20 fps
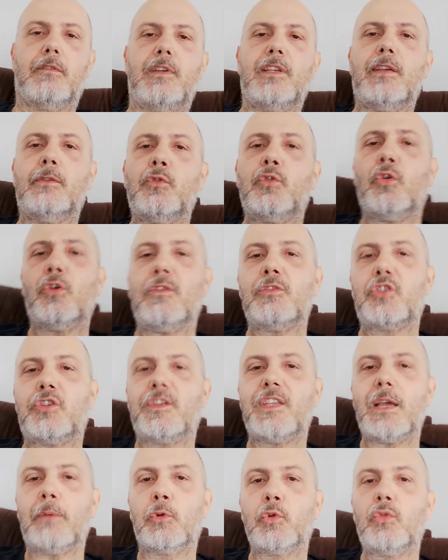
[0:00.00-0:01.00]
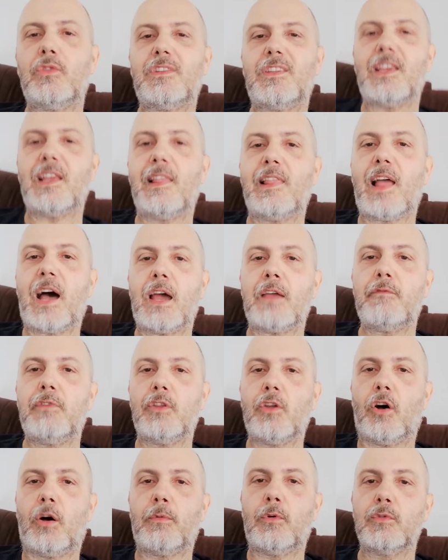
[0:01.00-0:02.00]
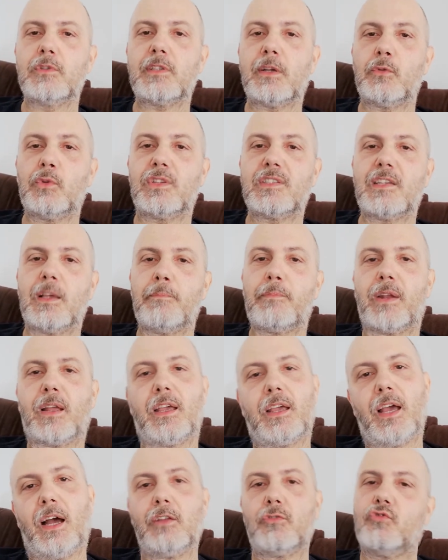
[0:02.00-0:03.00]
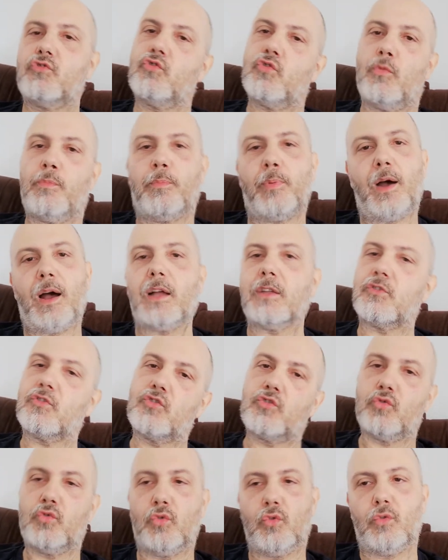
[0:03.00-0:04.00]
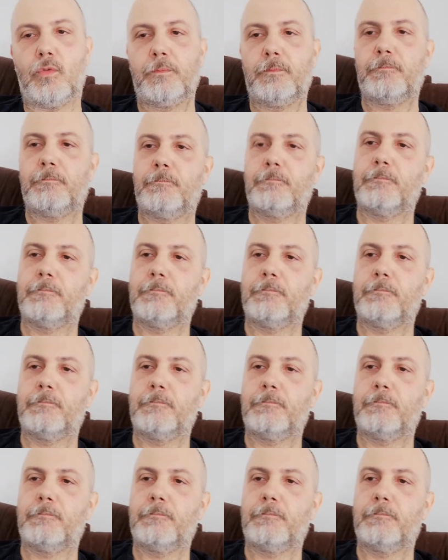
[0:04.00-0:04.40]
Vi saluto, ci vediamo tutti in live dopo, un saluto e sempre caccio paccio!